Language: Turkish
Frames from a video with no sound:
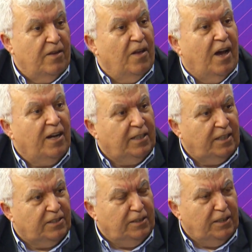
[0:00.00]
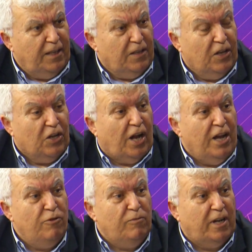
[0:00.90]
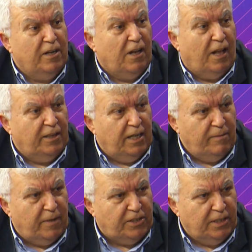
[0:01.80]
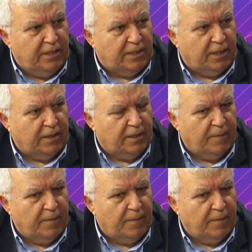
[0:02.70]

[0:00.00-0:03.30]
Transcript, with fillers: Arkasından kayyumların kaldırılmasını istedi.